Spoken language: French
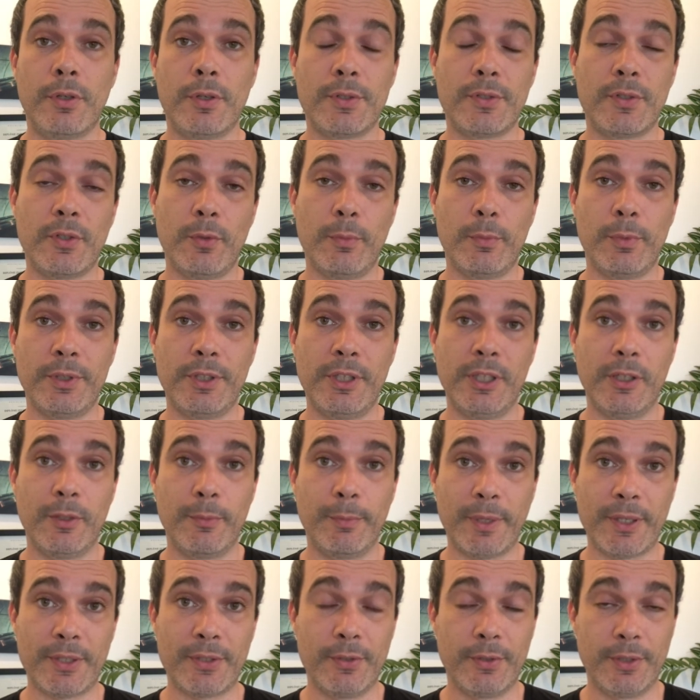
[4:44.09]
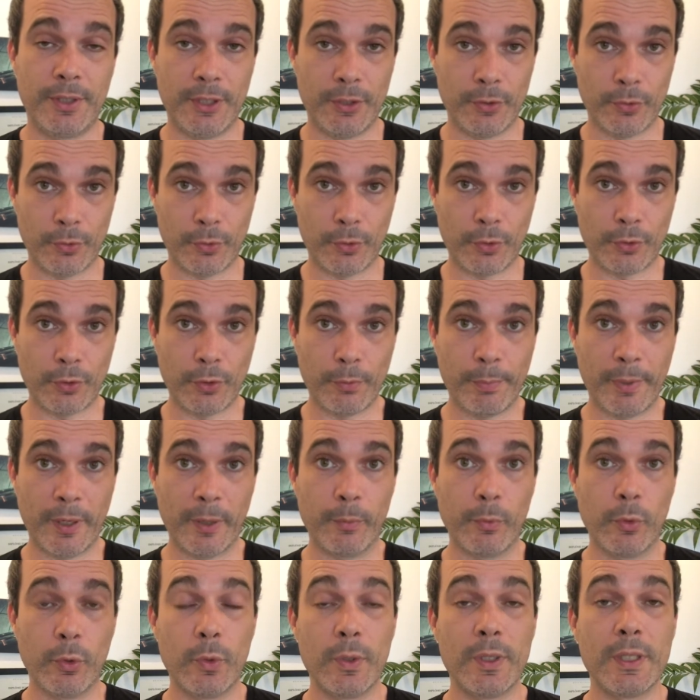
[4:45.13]
l'ensemble des personnes qui sont sur ce
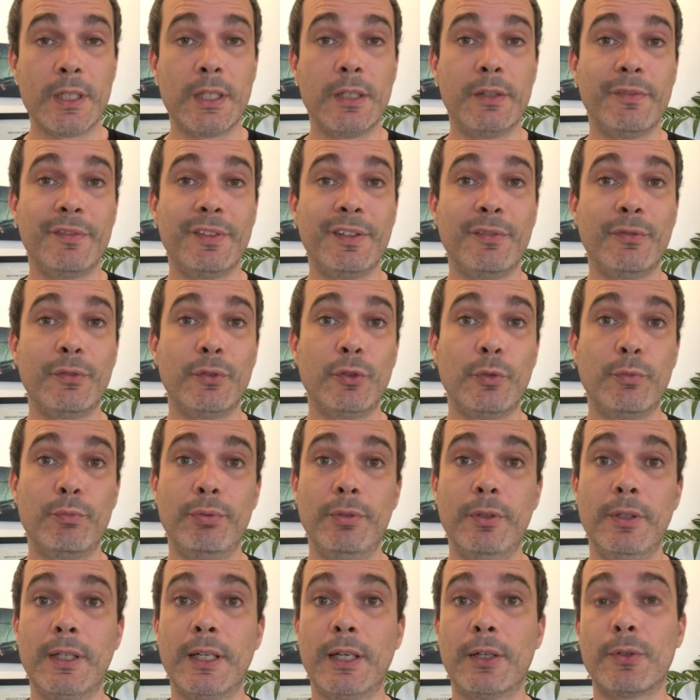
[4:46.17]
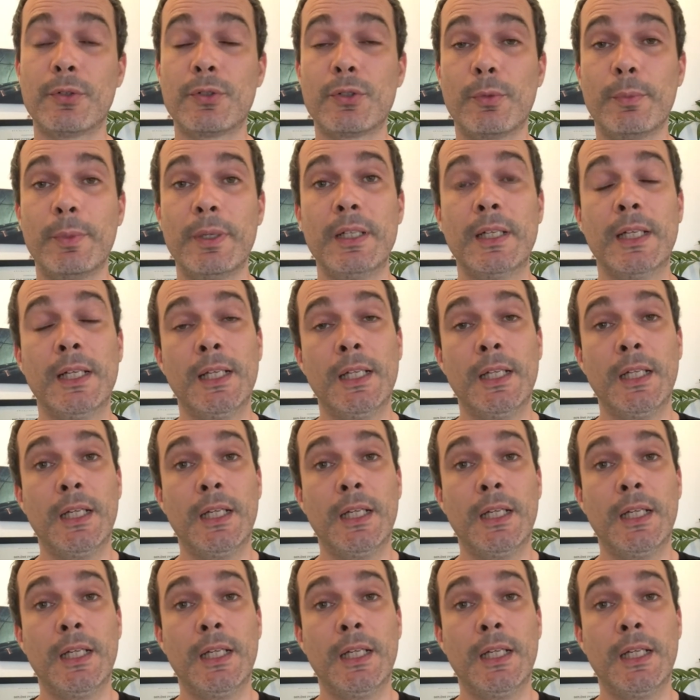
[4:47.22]
paquebot et qui vivent depuis quelques semaines